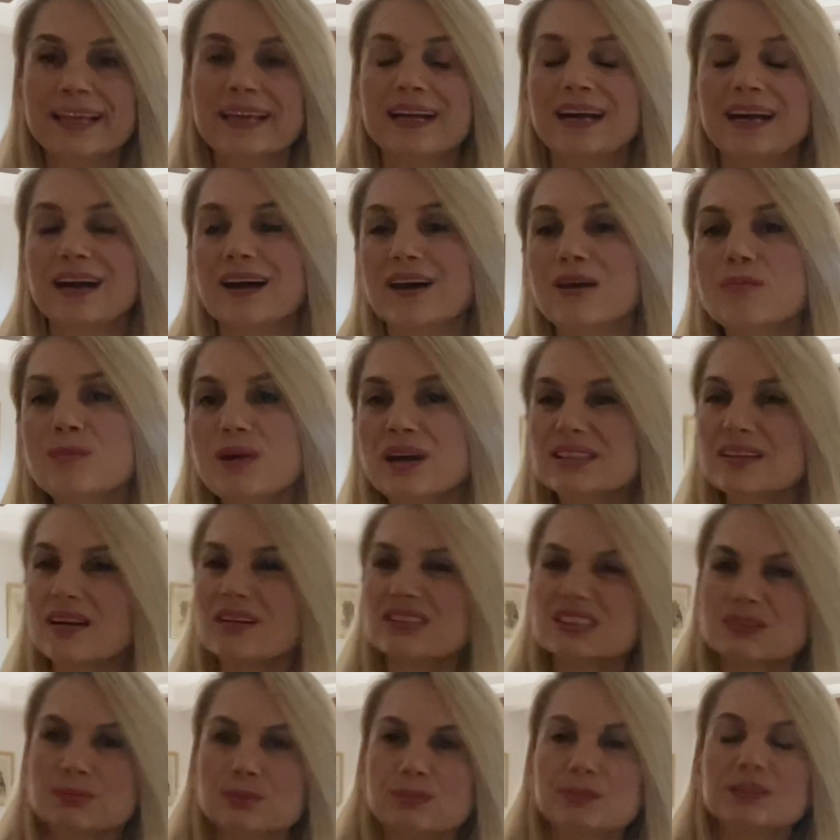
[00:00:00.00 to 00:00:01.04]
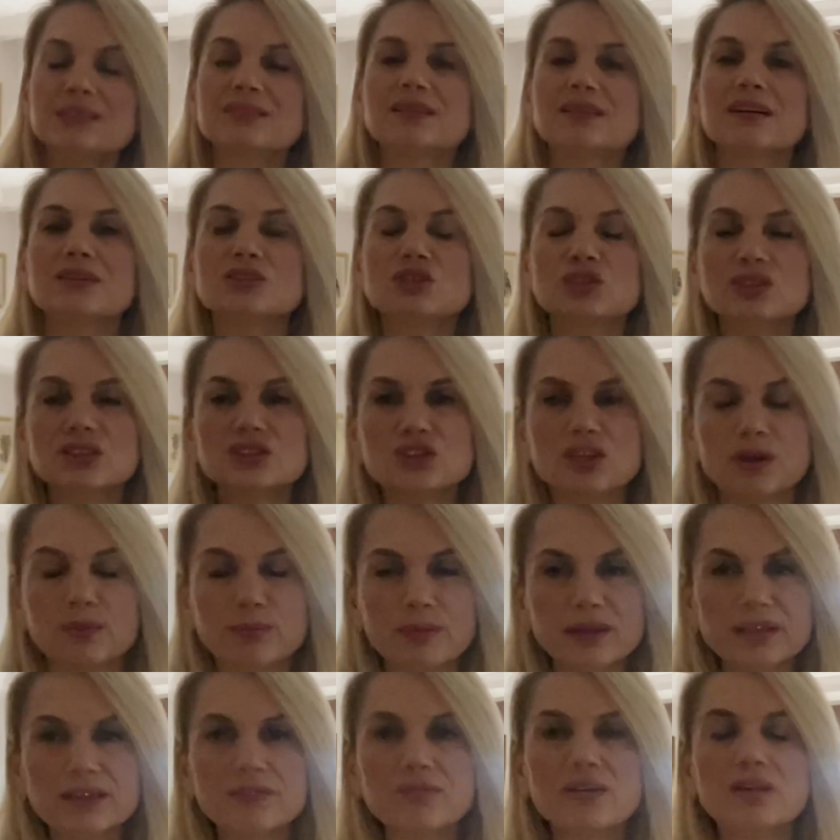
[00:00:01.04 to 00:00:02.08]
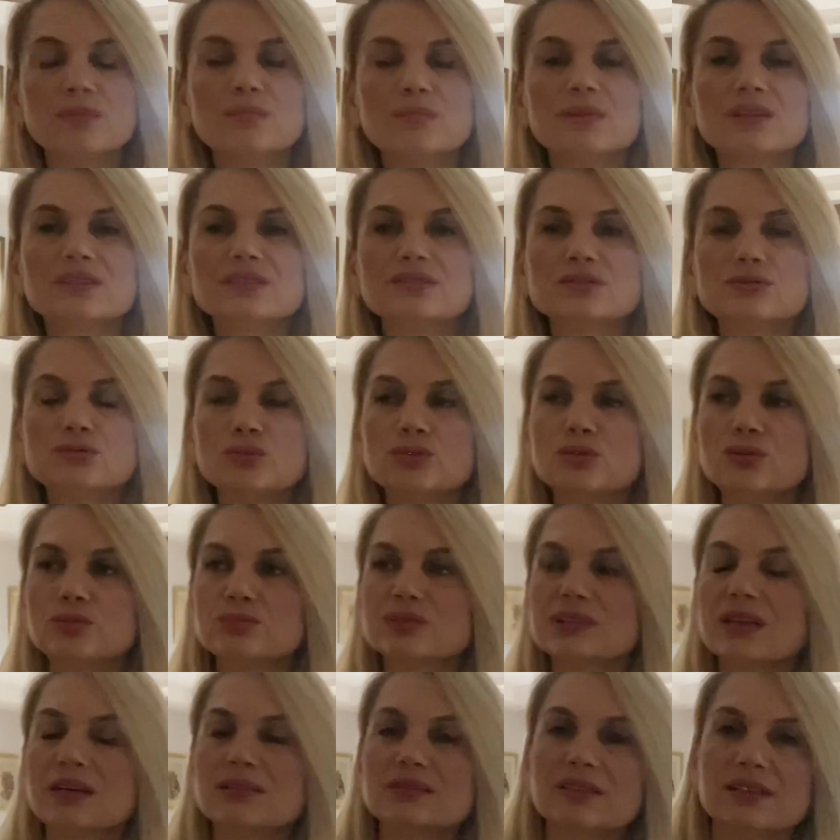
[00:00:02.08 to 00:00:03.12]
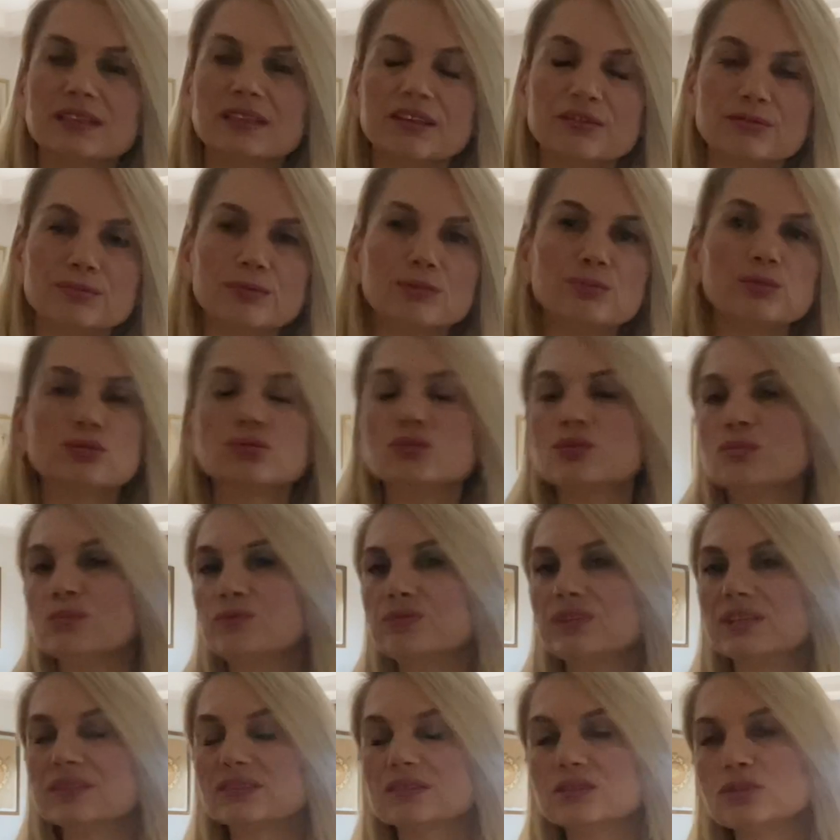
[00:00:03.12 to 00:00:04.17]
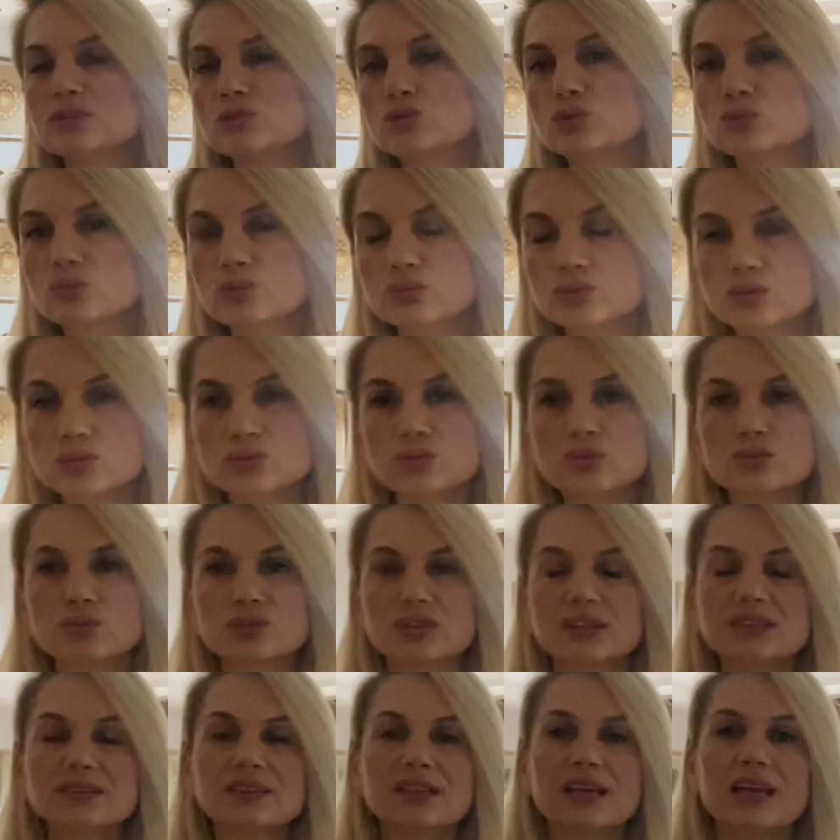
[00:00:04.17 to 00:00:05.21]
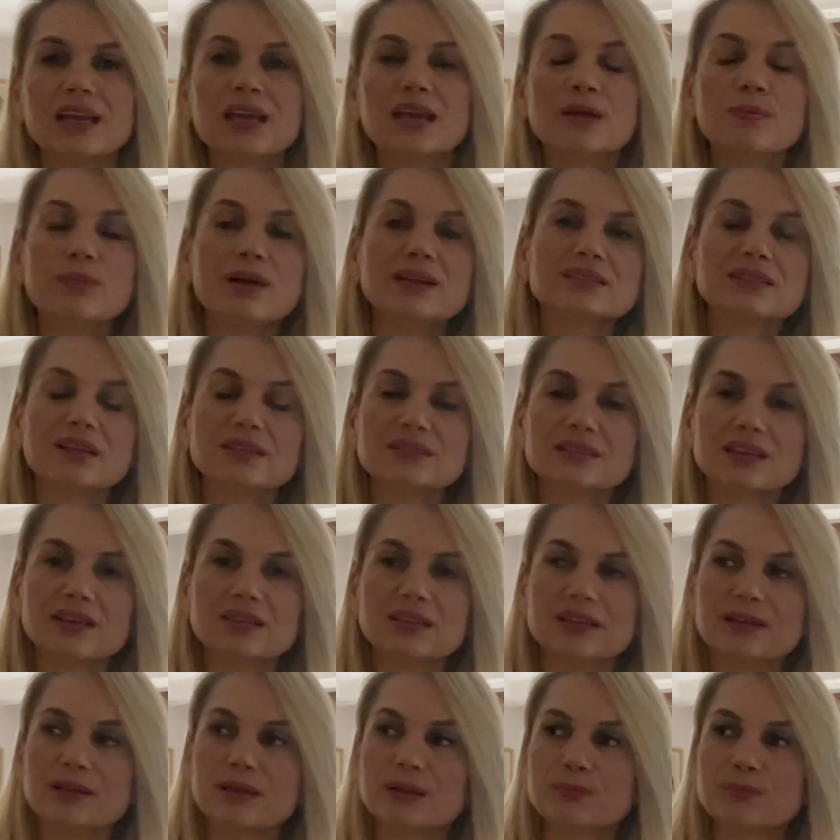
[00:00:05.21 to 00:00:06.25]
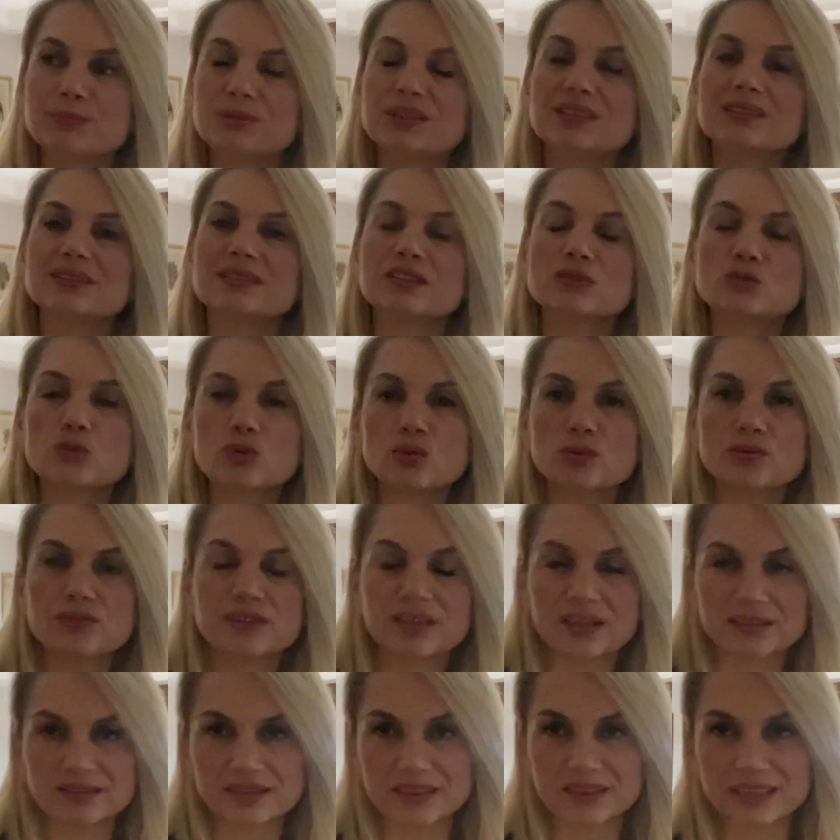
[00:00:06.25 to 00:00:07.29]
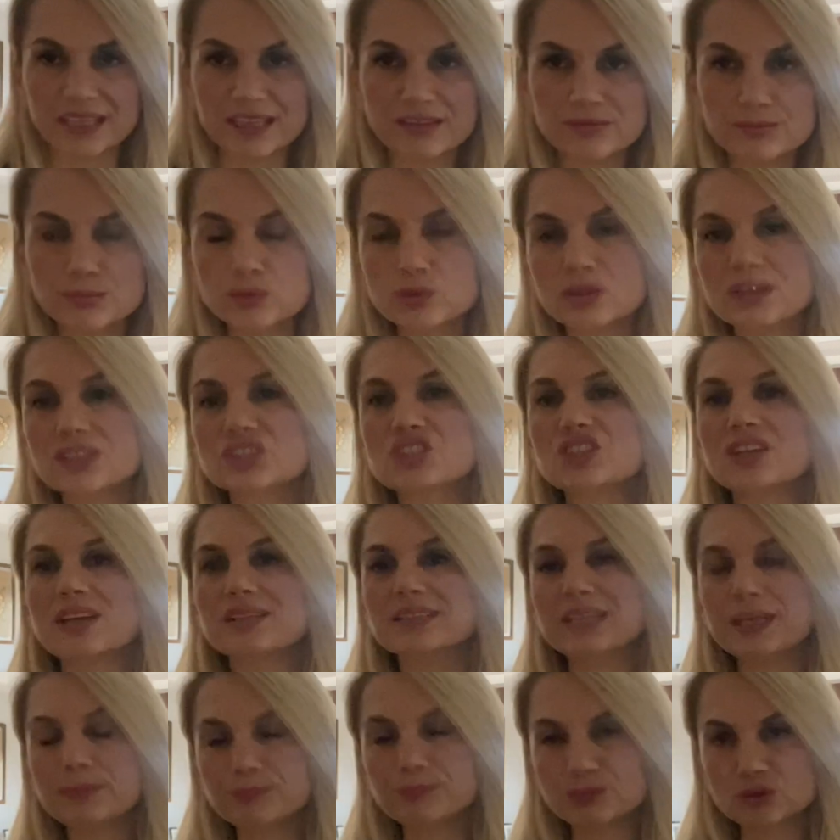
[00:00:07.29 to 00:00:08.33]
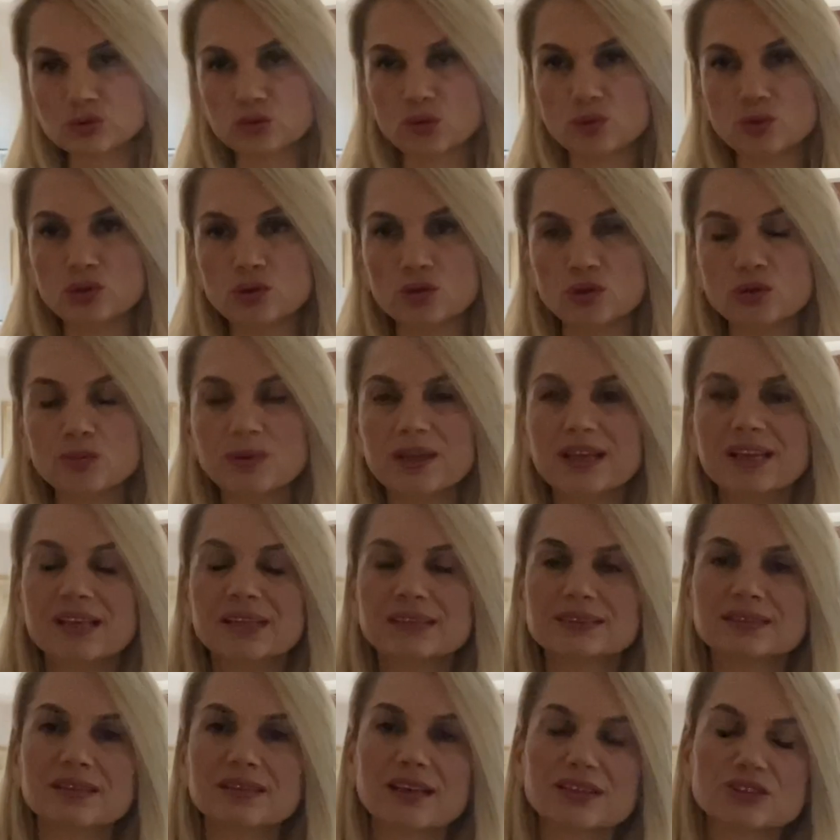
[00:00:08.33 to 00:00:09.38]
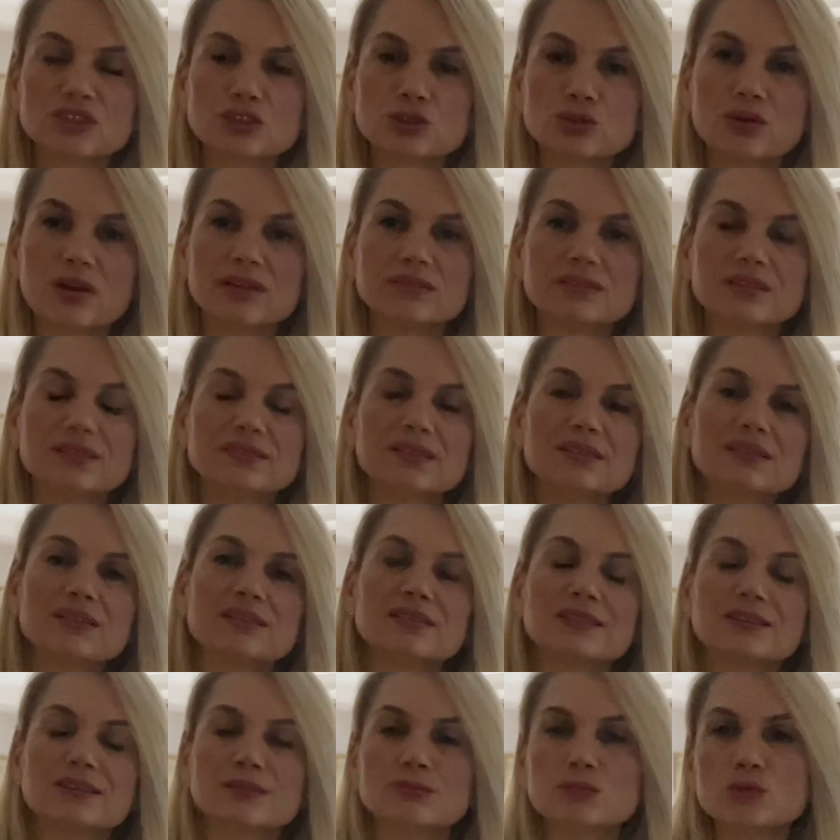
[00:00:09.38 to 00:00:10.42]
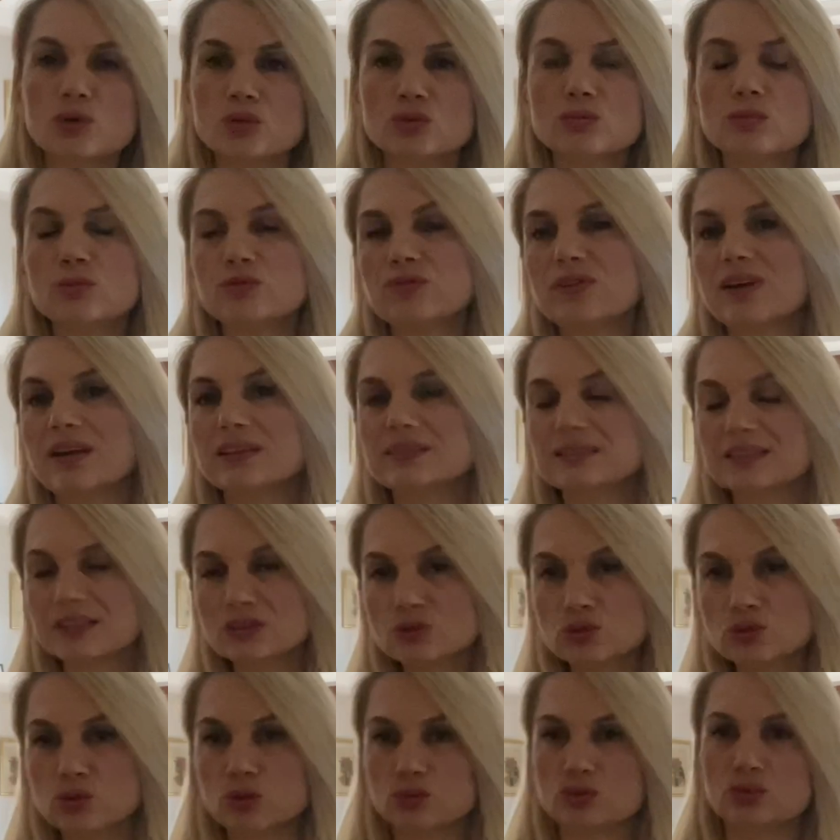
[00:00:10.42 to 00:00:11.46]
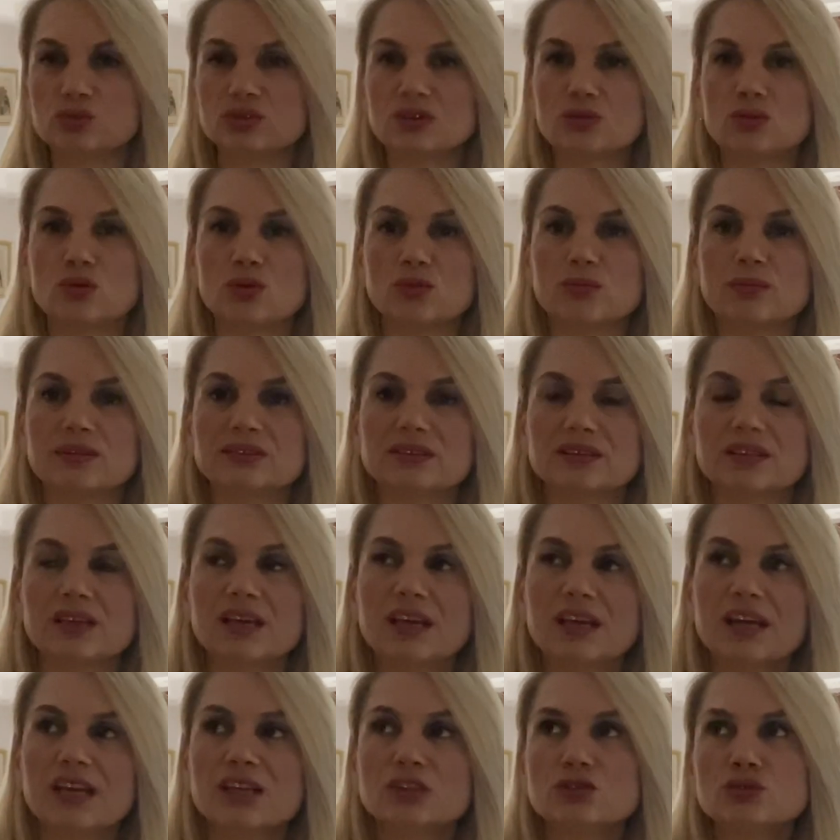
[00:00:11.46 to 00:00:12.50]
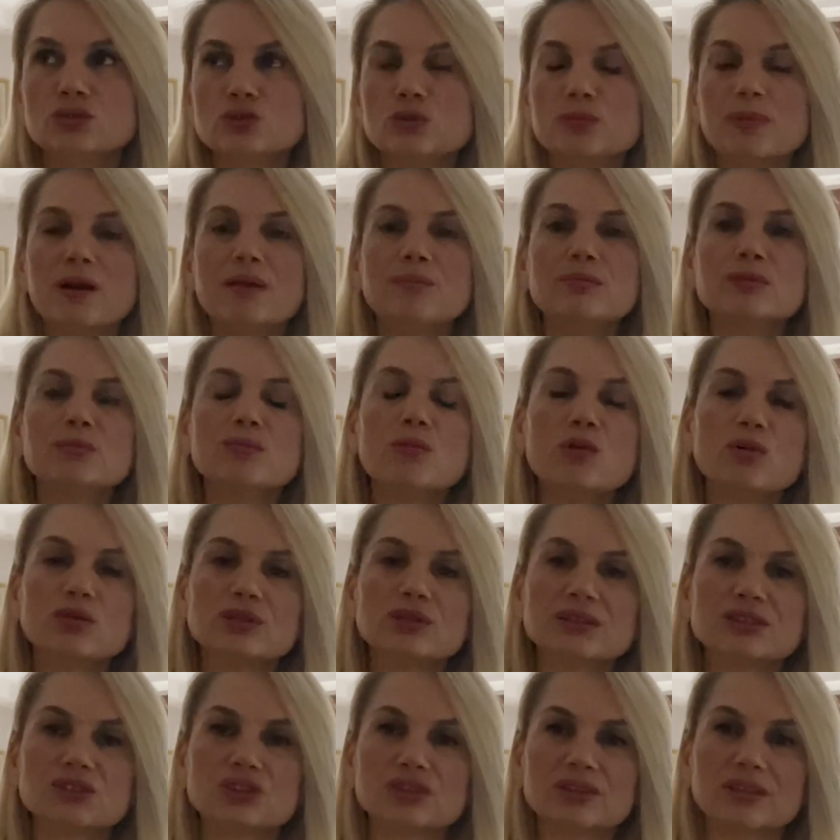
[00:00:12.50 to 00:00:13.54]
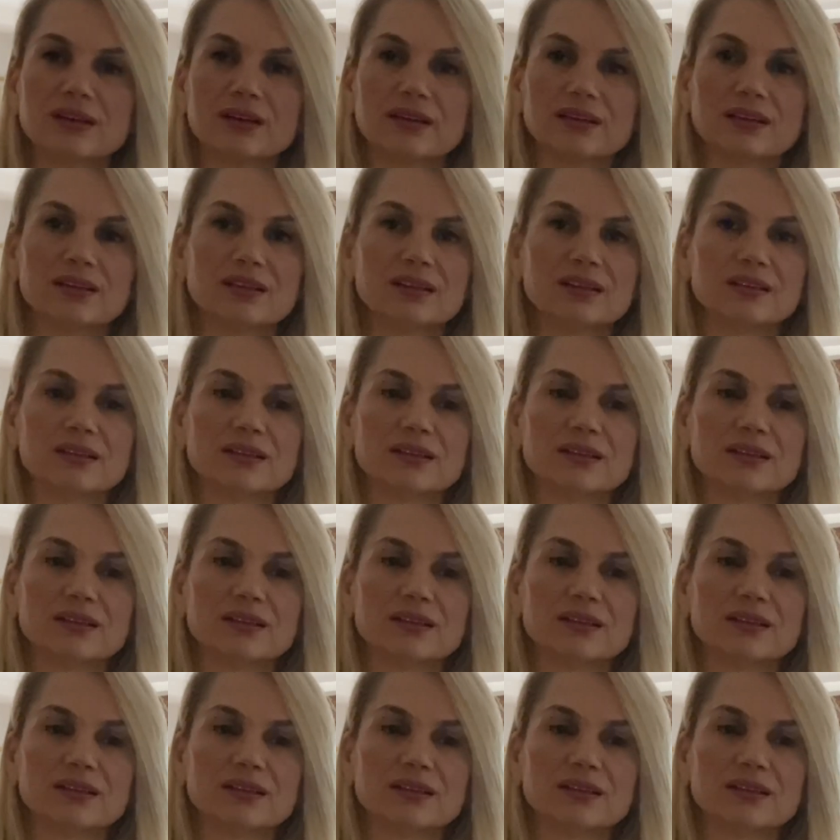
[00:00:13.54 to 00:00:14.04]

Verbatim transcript: ama hani az bir miktar çekeceğim ben ev almak istiyorum zaten evimi buldum fiyatı da çok uygun diyorsanız ben zaten yani piyasada doğru fiyattan ev bulunacağını hep söylüyorum sadece şu anda takıldığım konu bu faizlerin çok yüksek olması çünkü ben bir morgaçla e,